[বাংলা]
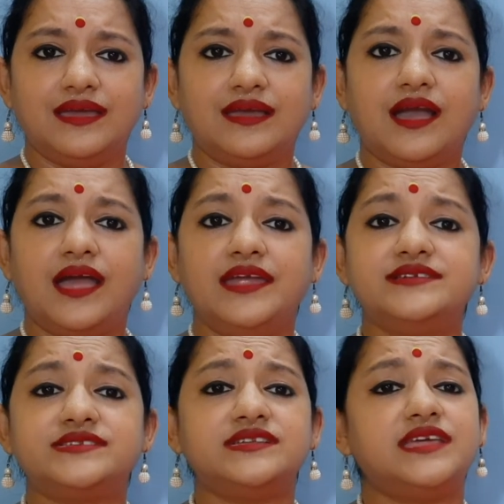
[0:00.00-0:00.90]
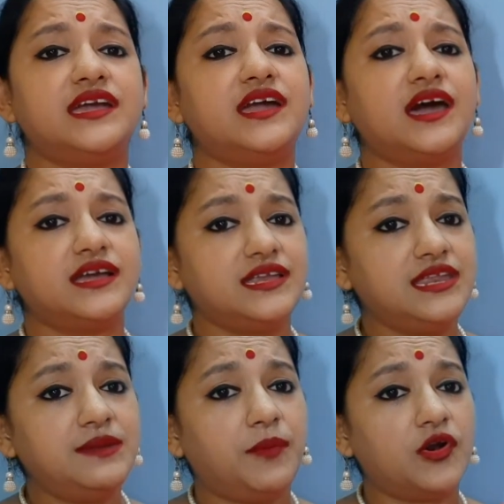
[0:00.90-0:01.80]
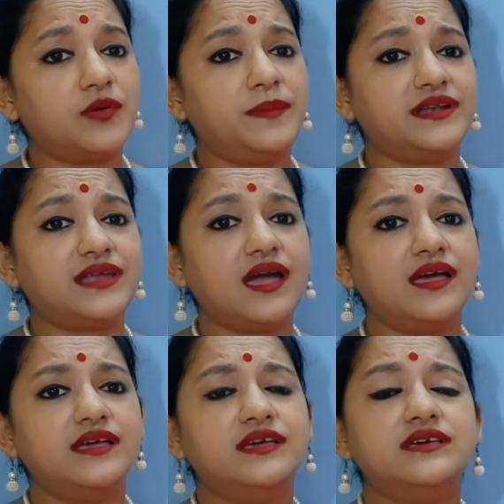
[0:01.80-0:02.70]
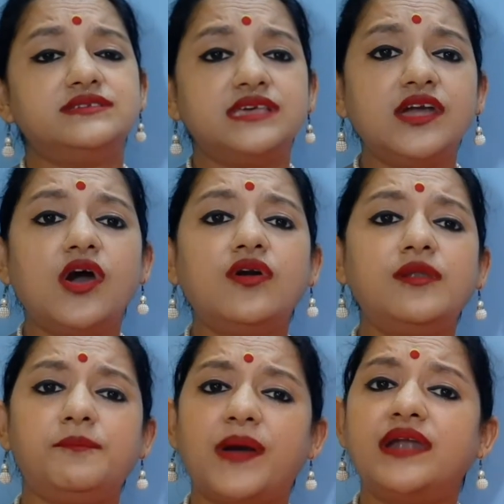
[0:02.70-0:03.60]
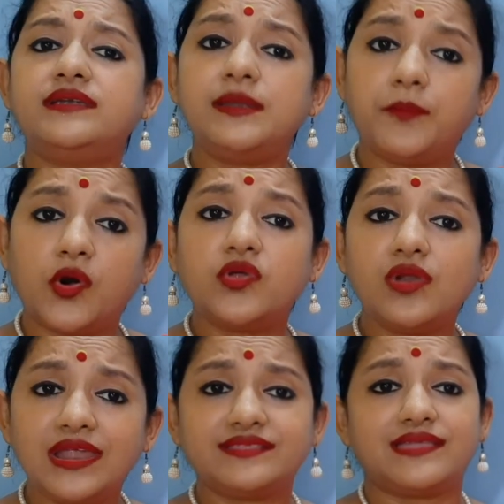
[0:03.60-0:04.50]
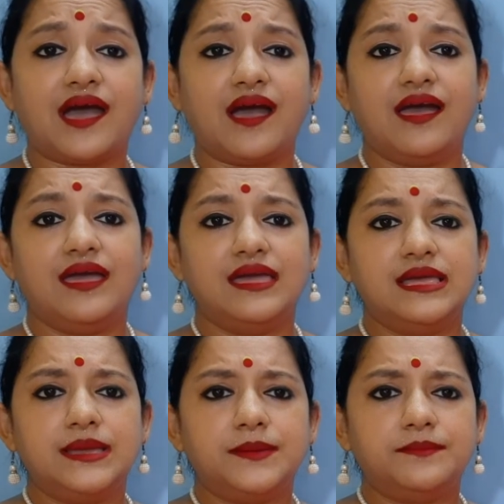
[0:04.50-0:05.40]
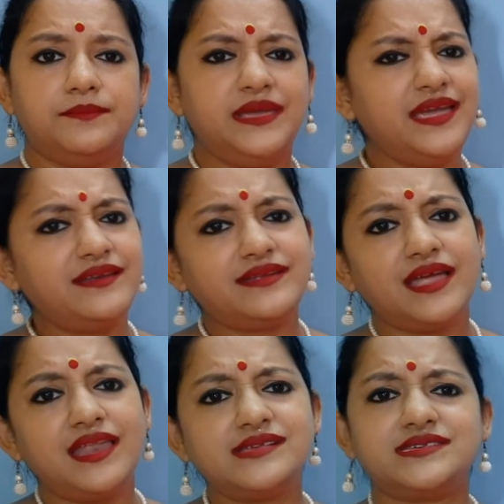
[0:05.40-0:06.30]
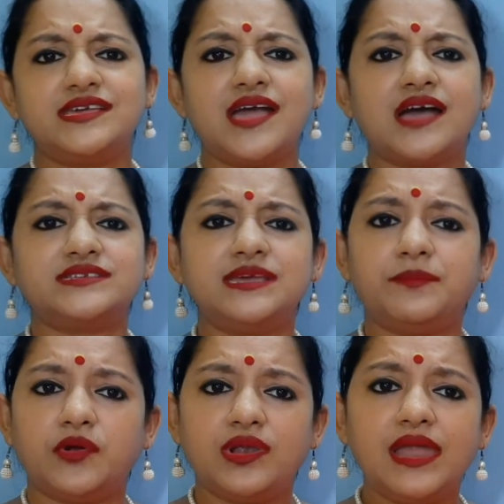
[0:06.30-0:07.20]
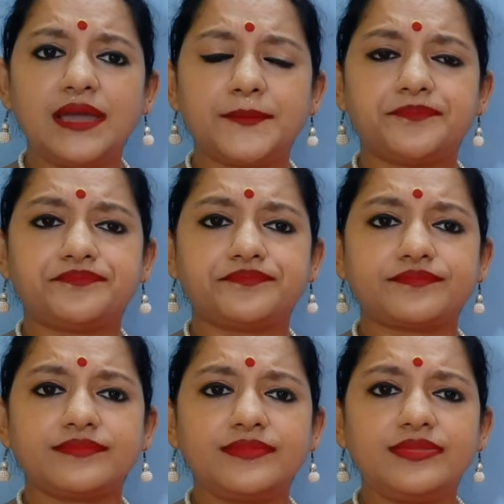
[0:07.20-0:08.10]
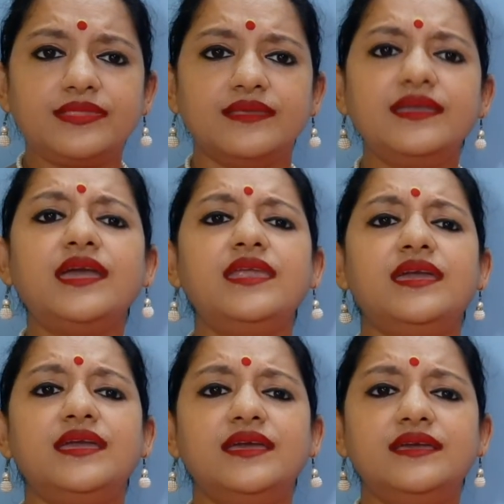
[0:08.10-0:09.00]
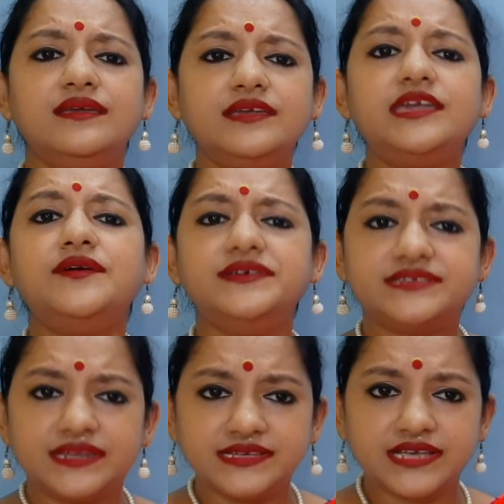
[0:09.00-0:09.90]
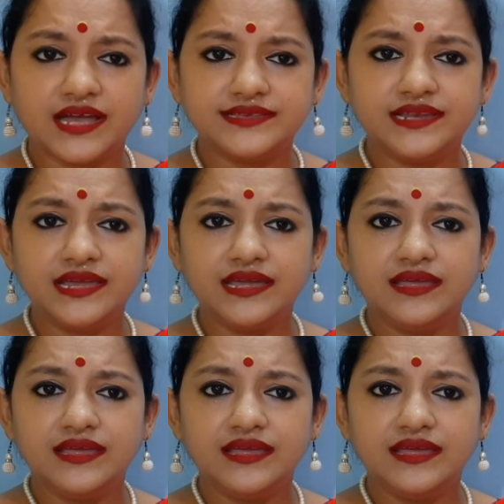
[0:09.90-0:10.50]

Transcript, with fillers: গায়ের সে গিন্নির বড় বেটা সে এখন পার্টির বড় লেতা ভিড় ঠেলে সে আসে বললেন কেন কি হয়েছে রে সাজলি